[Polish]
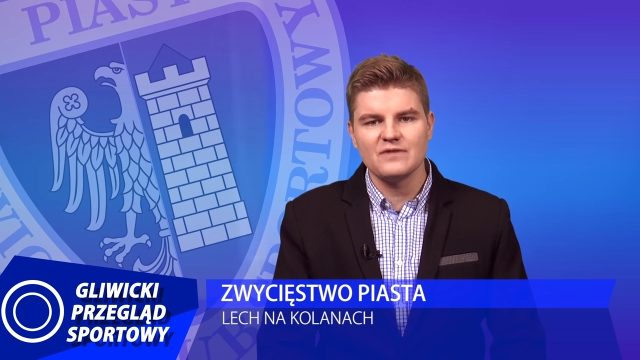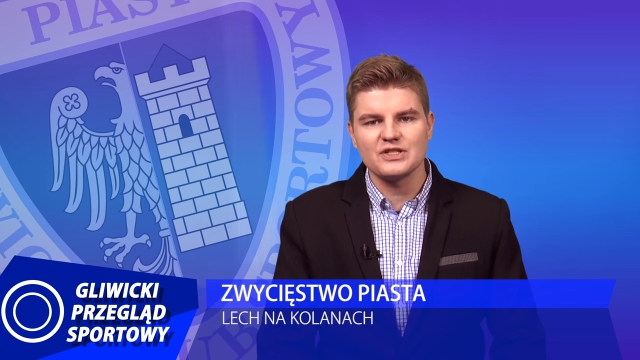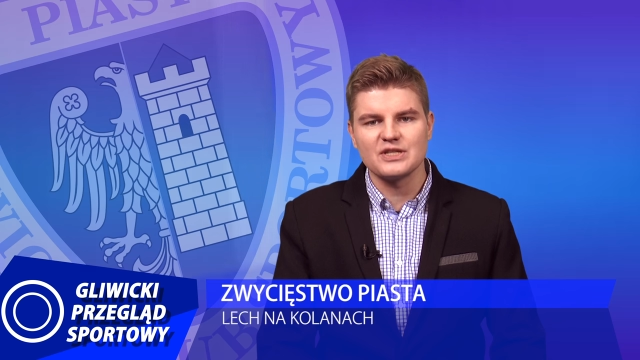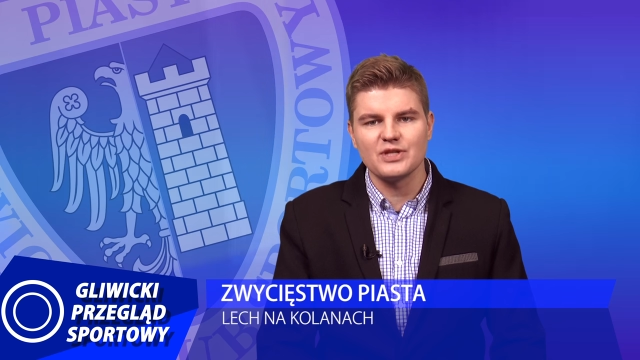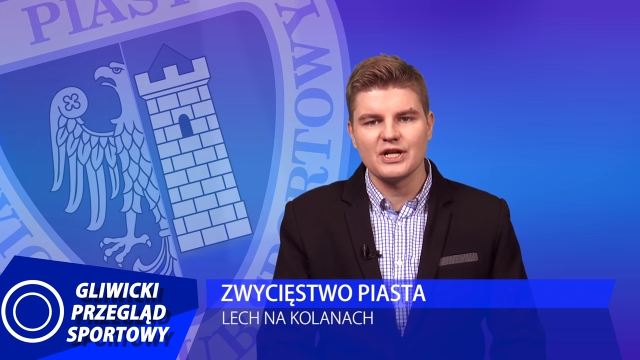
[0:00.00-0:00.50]
na
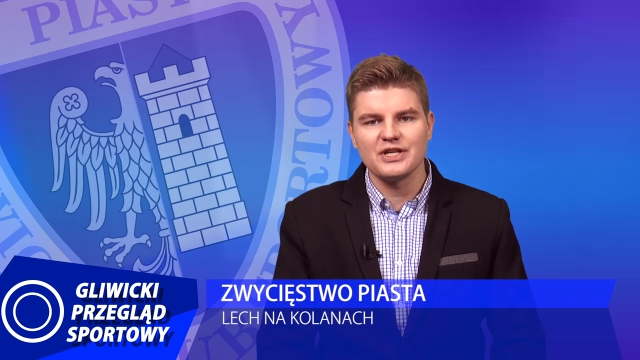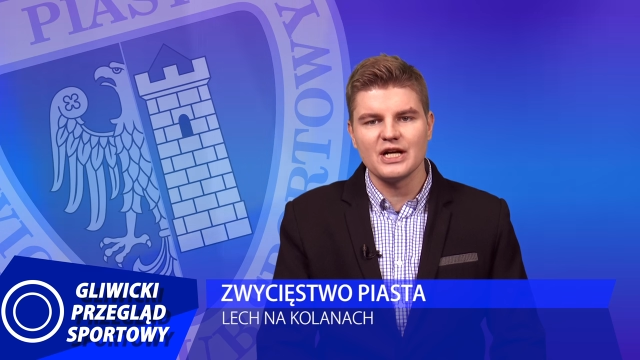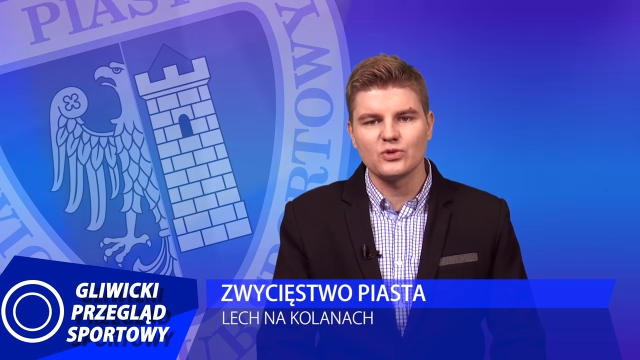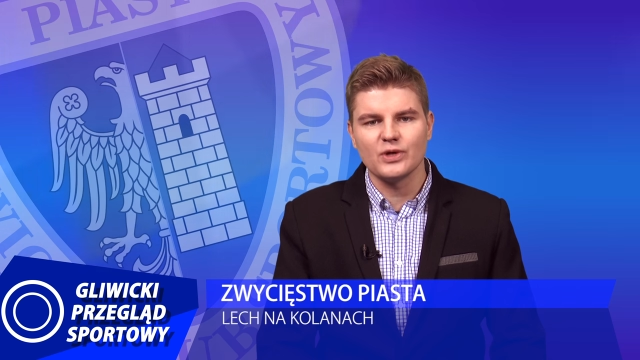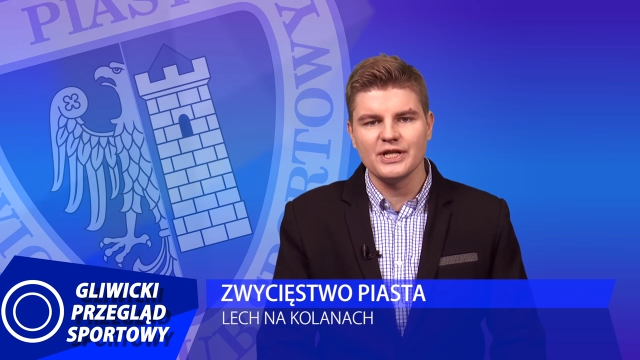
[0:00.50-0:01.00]
własnym terenie
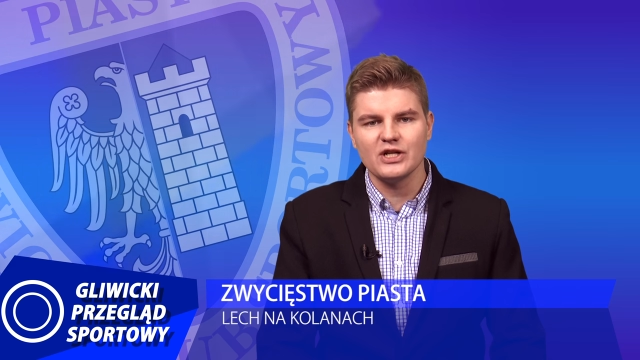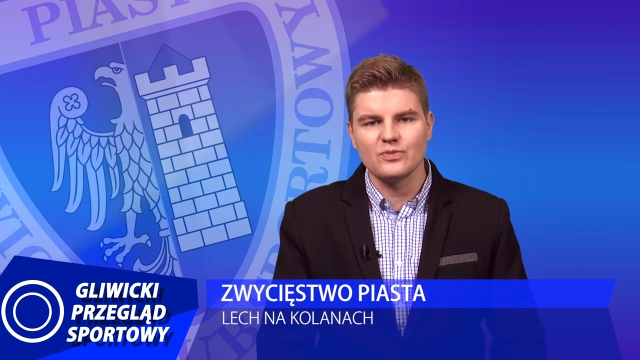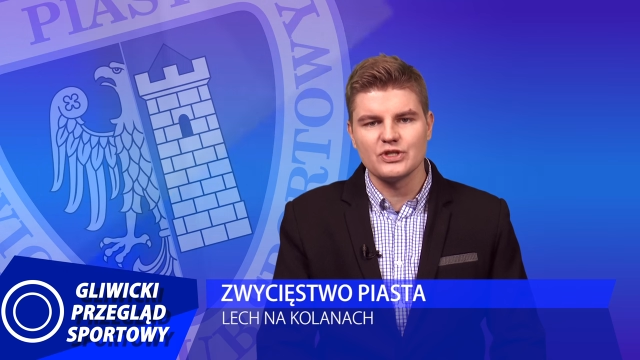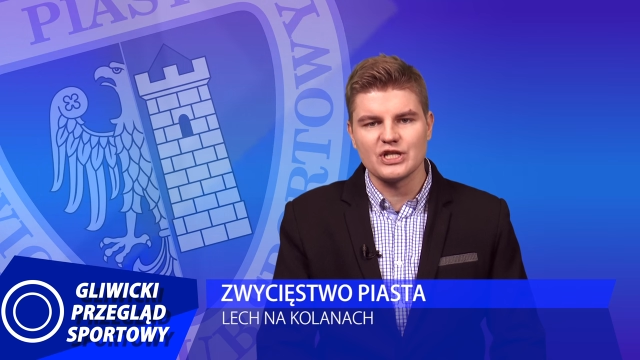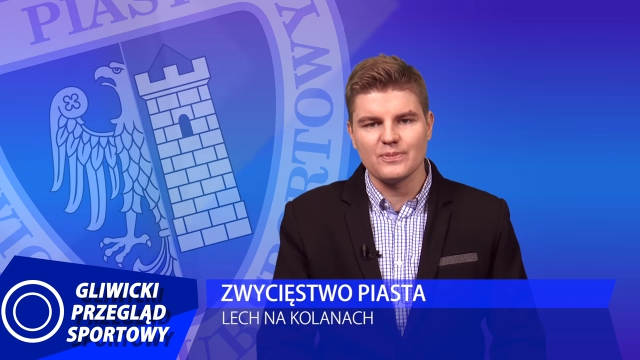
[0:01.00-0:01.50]
aktualnego
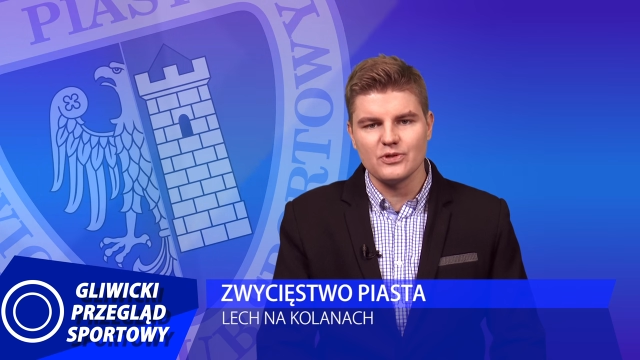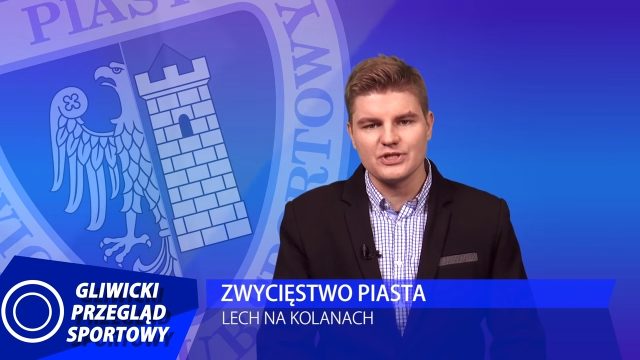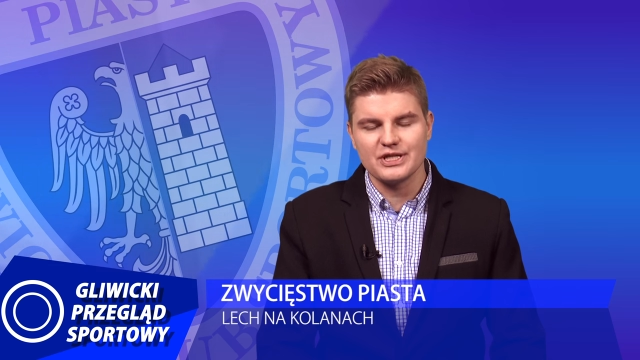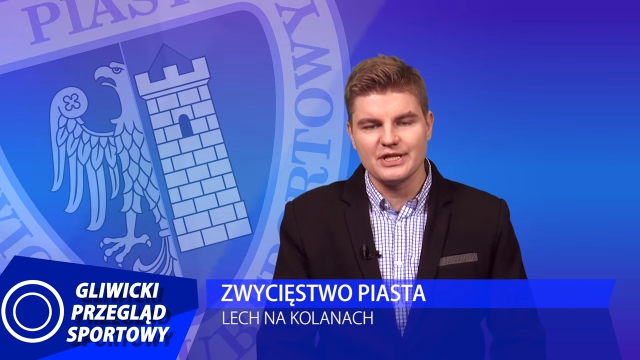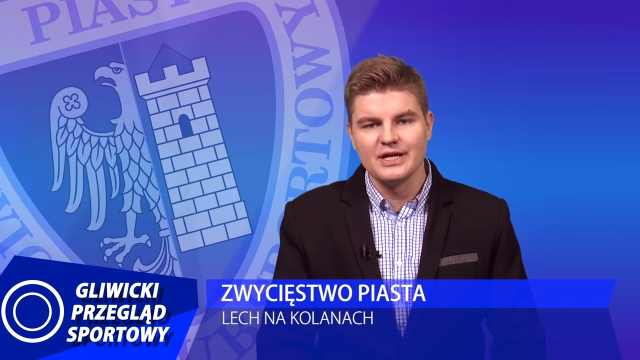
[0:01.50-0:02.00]
mistrza
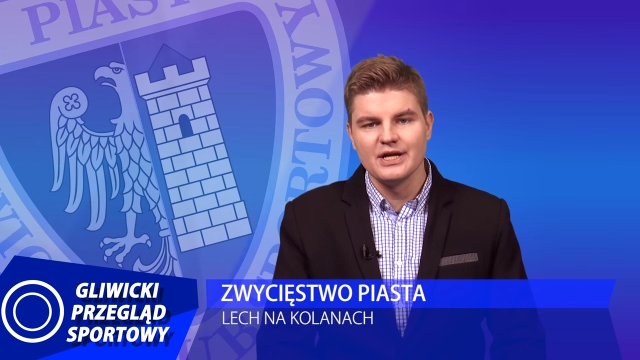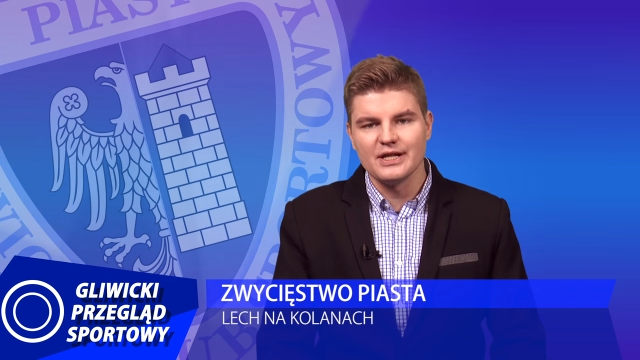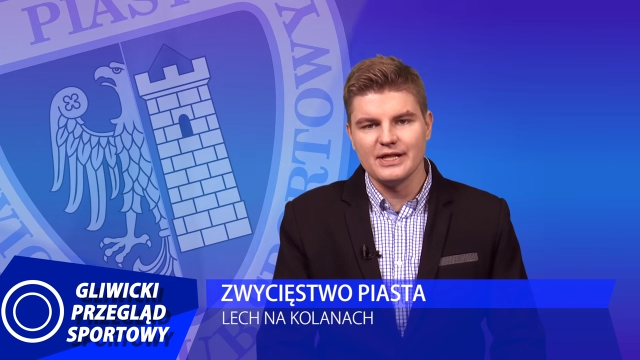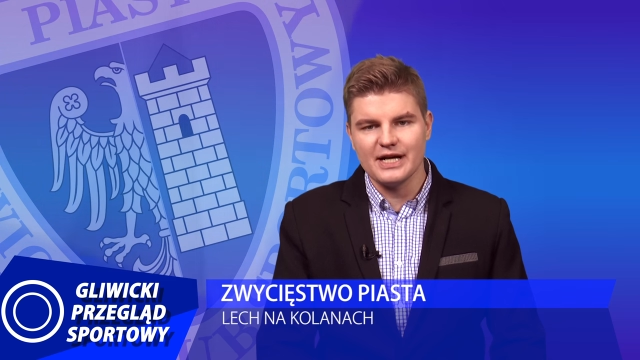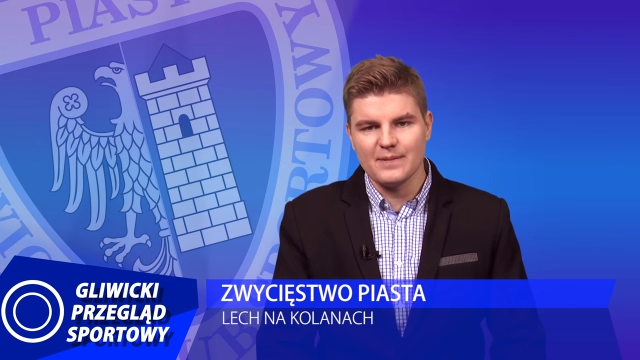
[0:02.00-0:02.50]
Polski
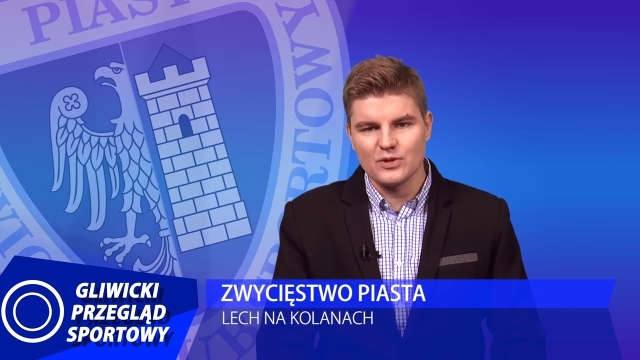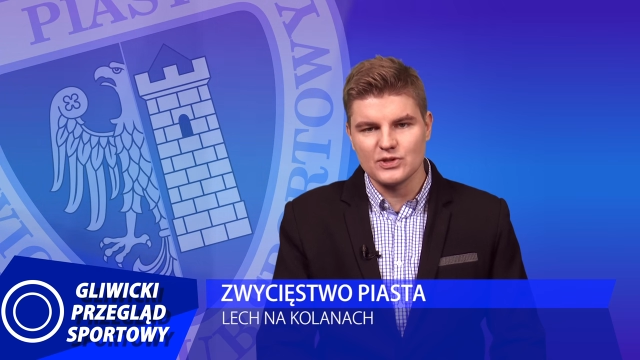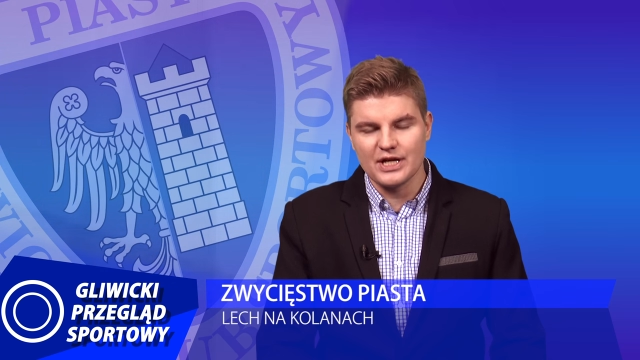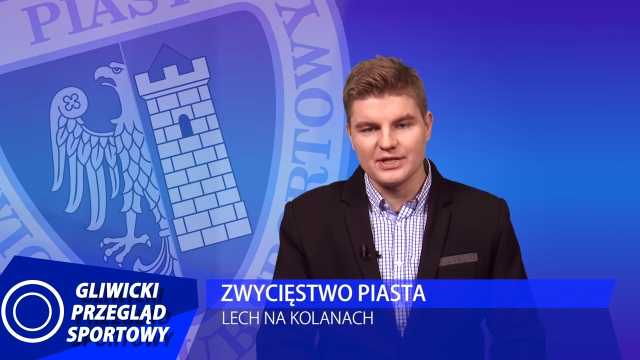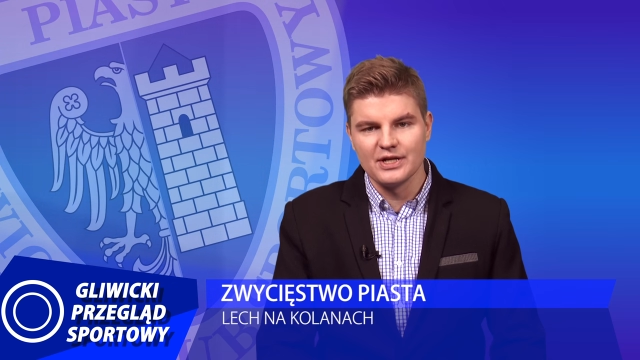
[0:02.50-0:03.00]
Lecha
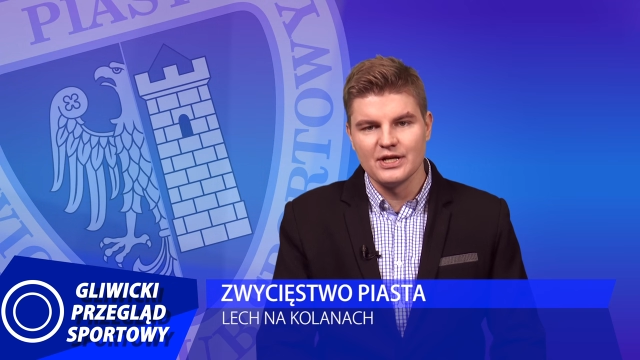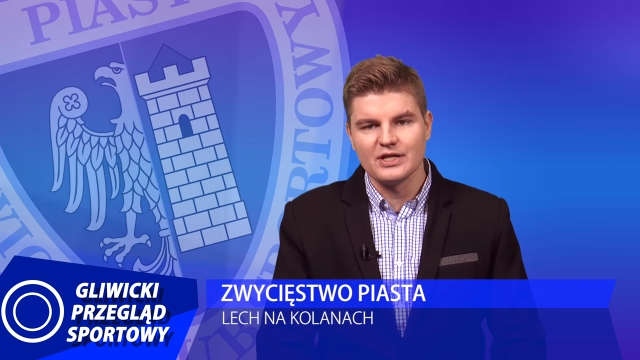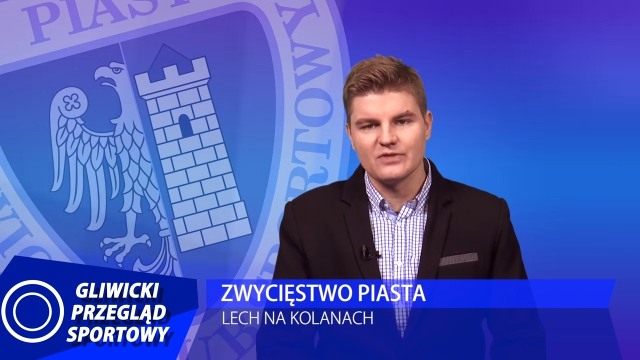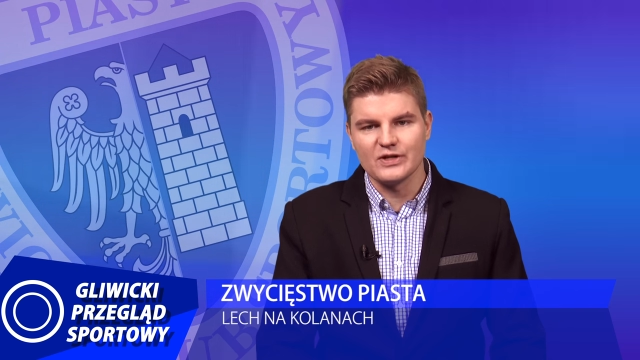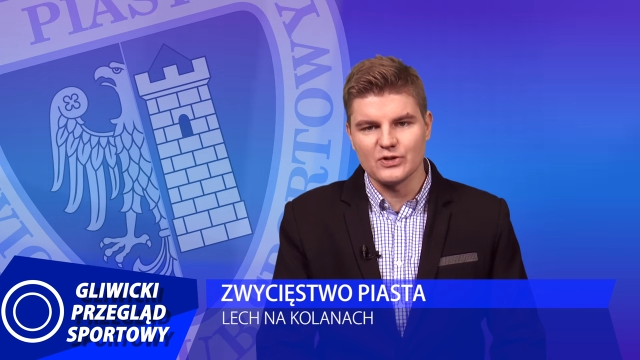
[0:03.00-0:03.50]
Poznań
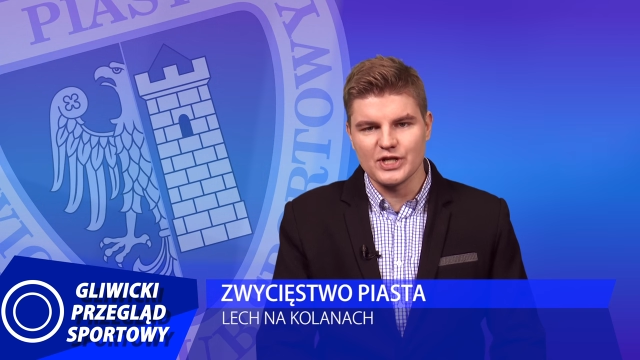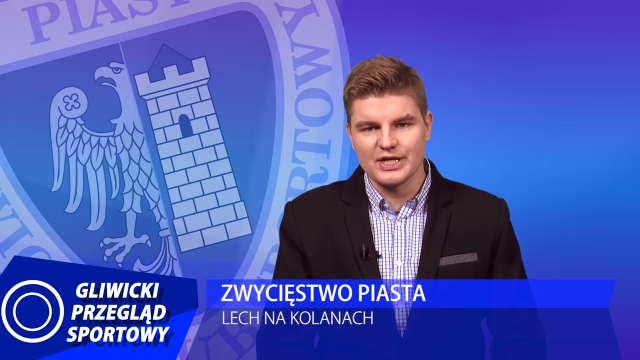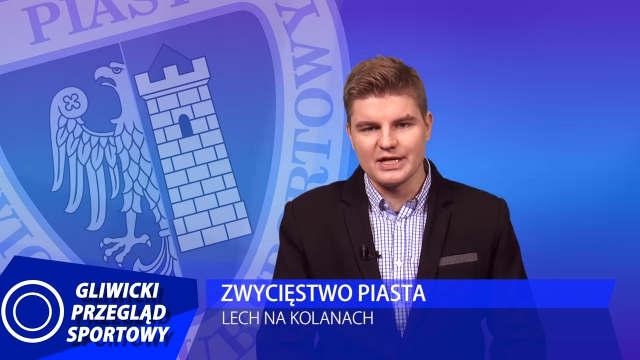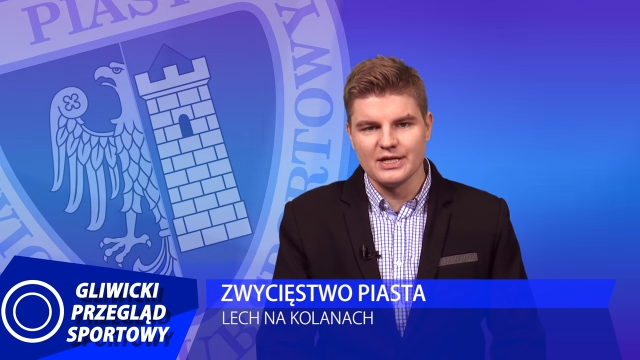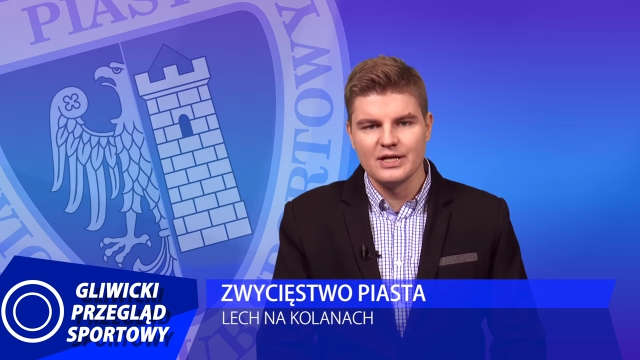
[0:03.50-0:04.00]
2 do
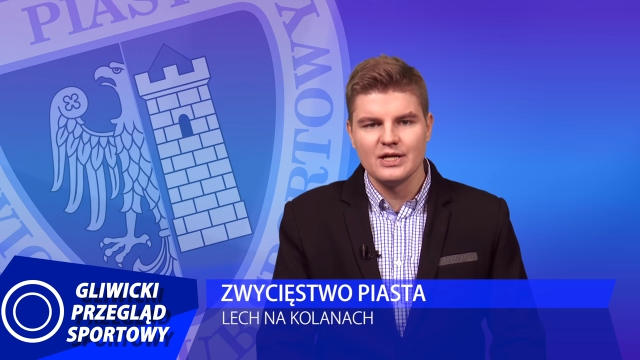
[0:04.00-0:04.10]
0.